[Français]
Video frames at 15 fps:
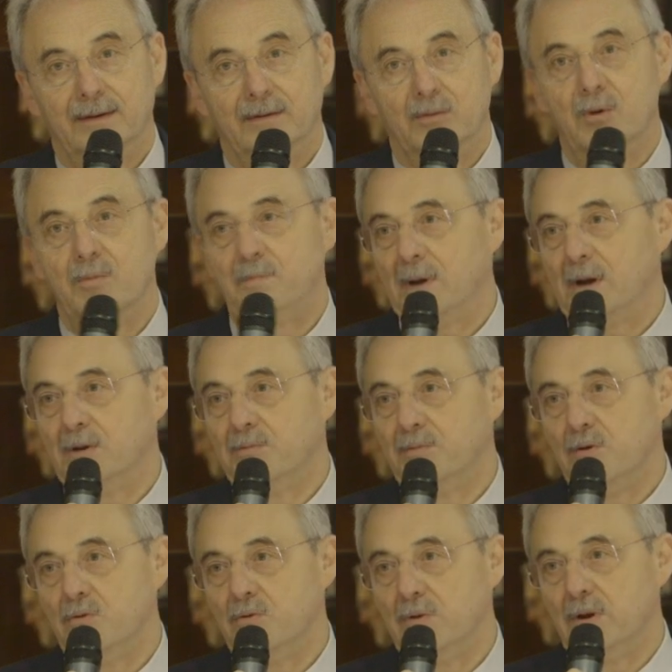où on parle
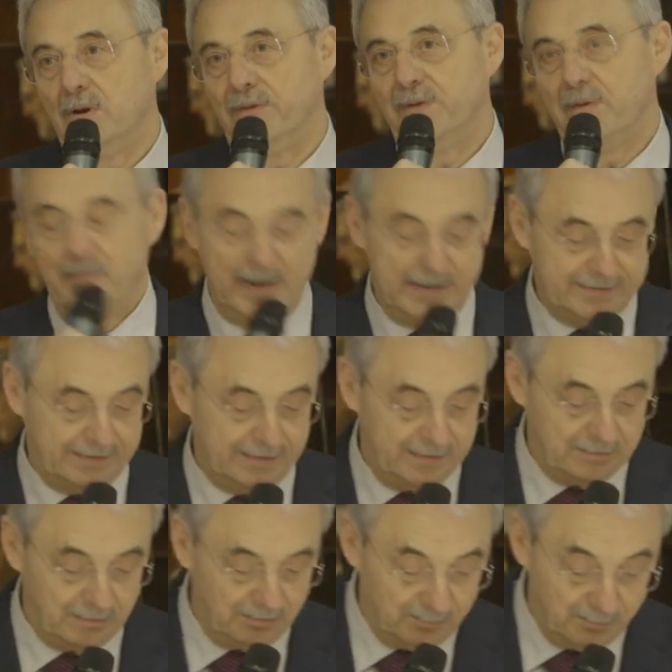beaucoup et on ne fait pas assez,
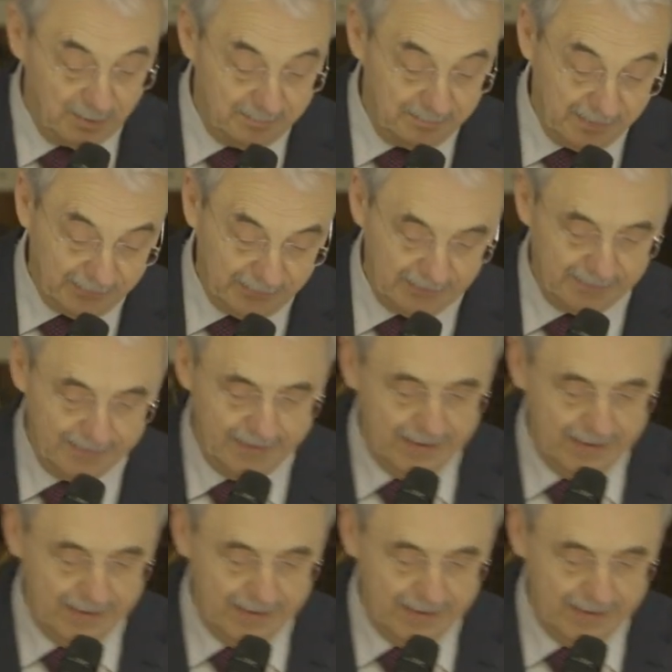selon moi. Mais enfin,